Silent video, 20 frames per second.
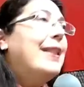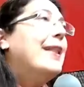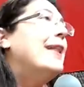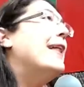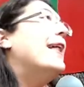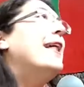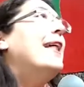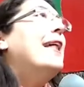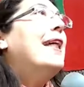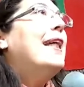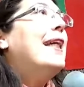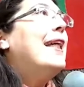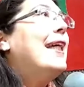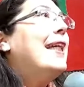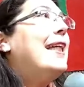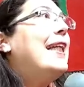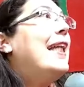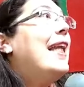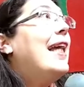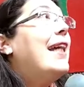Eh,
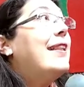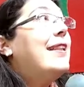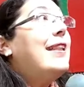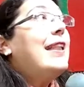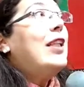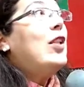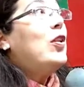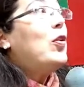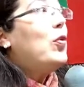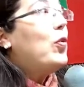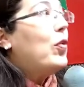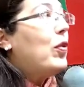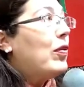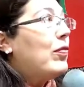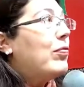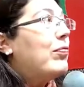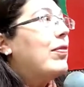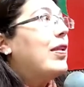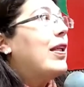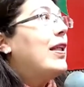y la actitud,
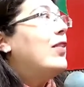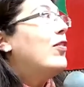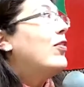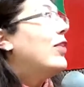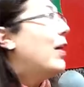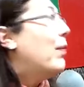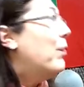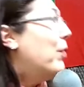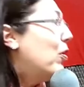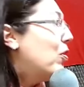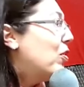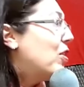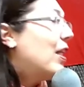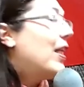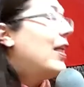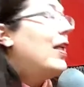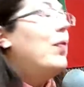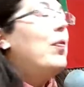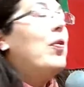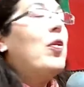que esto también lo
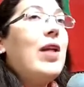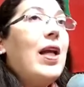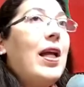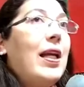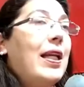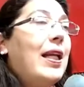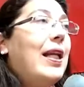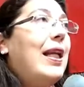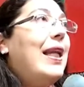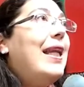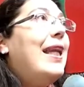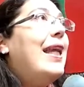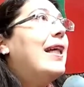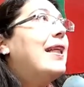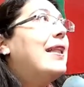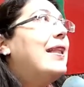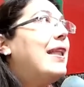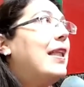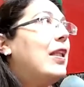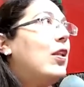charlábamos con Ariel, la
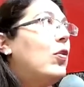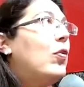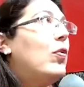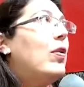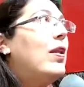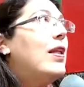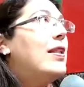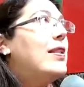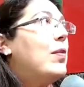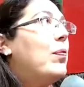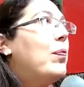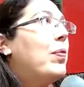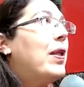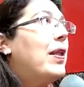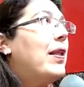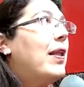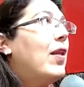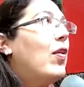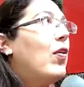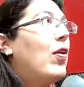actitud de ese
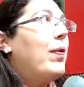emprendedor.